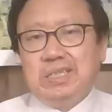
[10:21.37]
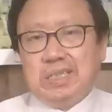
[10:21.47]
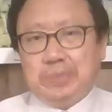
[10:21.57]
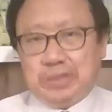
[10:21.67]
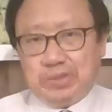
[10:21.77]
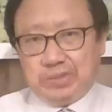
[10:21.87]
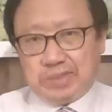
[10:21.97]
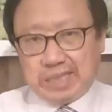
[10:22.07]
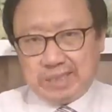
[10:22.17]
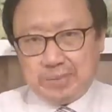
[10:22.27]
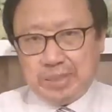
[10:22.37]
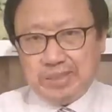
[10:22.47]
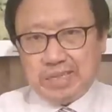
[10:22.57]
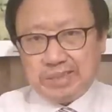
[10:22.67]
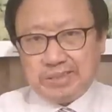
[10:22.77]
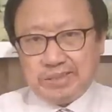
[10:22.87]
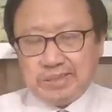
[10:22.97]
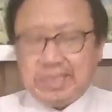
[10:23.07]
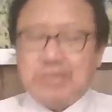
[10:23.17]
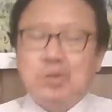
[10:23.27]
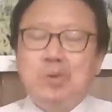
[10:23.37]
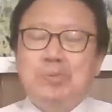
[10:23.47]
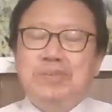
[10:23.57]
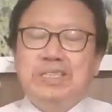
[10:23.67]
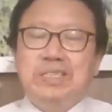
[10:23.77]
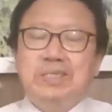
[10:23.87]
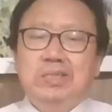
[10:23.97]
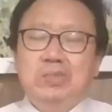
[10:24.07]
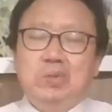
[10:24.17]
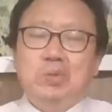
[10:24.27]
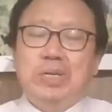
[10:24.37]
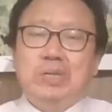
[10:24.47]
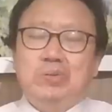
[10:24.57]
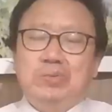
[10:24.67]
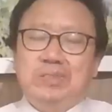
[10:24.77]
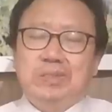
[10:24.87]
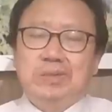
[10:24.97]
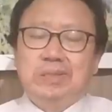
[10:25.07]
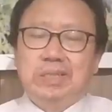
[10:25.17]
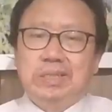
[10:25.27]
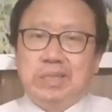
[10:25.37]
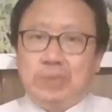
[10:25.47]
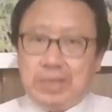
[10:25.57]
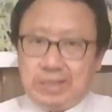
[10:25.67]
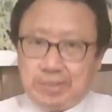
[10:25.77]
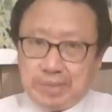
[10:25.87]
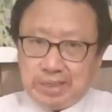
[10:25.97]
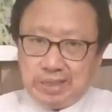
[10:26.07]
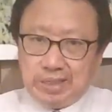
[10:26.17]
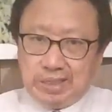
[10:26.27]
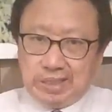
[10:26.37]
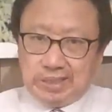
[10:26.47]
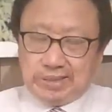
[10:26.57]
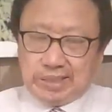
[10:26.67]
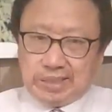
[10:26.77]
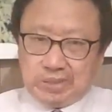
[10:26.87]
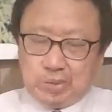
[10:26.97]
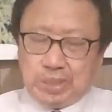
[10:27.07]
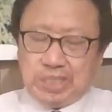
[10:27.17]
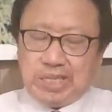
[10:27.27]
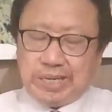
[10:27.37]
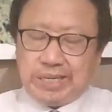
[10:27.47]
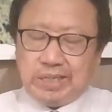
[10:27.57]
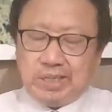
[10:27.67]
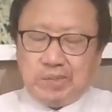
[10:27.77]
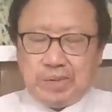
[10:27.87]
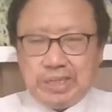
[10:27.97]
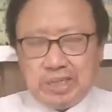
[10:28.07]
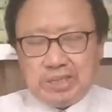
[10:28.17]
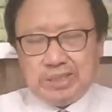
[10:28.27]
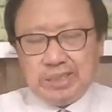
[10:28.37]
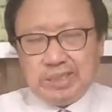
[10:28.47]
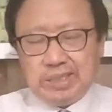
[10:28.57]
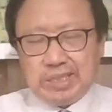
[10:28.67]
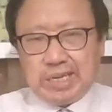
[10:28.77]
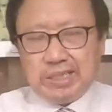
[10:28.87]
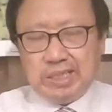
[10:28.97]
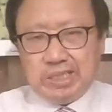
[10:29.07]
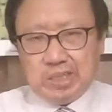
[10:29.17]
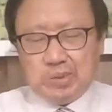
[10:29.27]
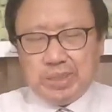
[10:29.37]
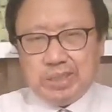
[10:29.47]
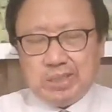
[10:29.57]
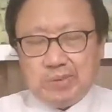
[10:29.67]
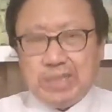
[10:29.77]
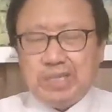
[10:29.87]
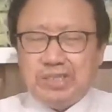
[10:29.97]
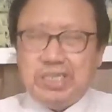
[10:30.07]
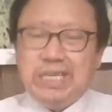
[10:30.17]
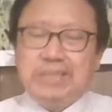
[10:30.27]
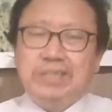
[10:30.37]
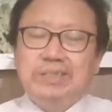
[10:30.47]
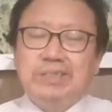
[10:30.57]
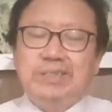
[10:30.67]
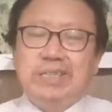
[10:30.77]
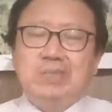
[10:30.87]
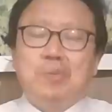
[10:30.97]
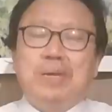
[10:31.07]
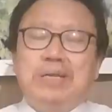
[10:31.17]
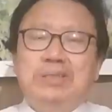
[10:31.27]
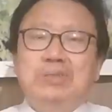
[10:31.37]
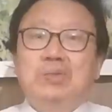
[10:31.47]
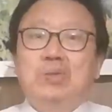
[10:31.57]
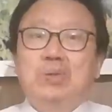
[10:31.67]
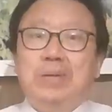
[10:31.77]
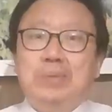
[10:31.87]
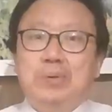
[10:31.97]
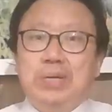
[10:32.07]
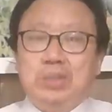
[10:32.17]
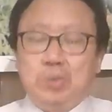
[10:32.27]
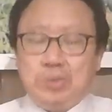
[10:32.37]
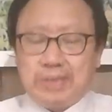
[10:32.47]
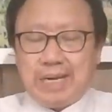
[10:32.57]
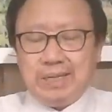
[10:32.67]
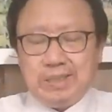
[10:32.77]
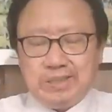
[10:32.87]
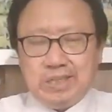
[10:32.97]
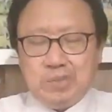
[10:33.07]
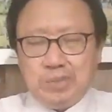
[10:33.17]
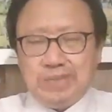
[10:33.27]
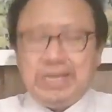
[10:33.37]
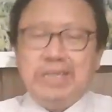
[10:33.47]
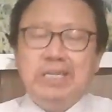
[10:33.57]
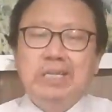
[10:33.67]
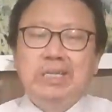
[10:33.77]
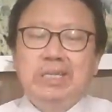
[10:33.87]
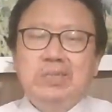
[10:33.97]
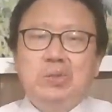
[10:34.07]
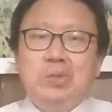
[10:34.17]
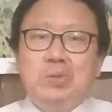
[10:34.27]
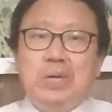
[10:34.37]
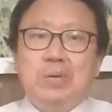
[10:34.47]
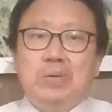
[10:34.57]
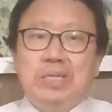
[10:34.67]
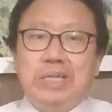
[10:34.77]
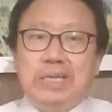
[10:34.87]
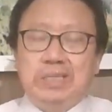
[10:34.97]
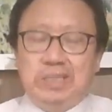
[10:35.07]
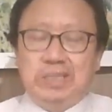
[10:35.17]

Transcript: 那么就当成平常的日子。但中共不放心，总觉得要出事。那万一人民这个聚集起来呢？万一要抗议集会，万一要纪念这个日子呢？怎么办？说中国呢，必须啊动用大量的人力、物力、财力，去全国各地啊，